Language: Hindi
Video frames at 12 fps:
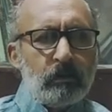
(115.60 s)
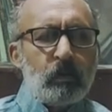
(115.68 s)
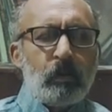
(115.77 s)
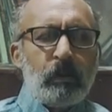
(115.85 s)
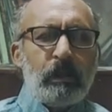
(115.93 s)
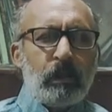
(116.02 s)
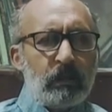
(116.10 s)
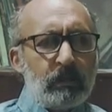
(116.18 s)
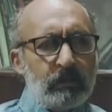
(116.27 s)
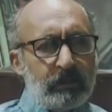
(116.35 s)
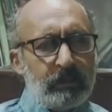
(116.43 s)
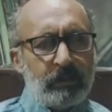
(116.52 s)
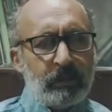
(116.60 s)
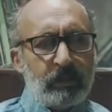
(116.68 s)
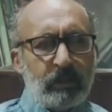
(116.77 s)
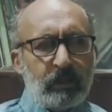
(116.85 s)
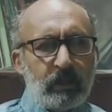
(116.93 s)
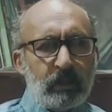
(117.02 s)
कोई लानती कह
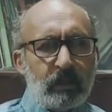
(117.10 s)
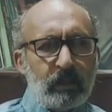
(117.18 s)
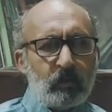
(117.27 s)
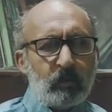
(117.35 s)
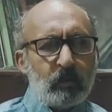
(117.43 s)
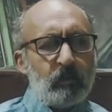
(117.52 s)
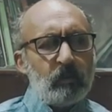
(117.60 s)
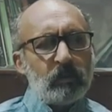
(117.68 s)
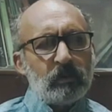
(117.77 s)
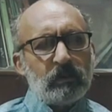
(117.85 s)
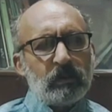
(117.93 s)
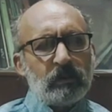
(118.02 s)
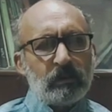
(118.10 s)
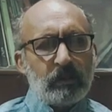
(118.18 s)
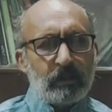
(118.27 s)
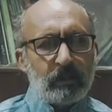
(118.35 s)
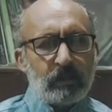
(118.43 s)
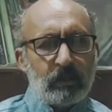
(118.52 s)
रहा है कोई मुरतद
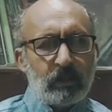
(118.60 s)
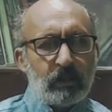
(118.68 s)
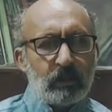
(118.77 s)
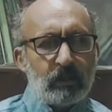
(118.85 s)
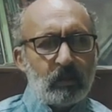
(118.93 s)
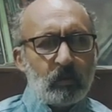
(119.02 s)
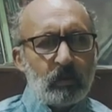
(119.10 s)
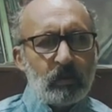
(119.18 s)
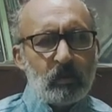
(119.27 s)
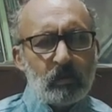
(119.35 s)
कह रहा है कोई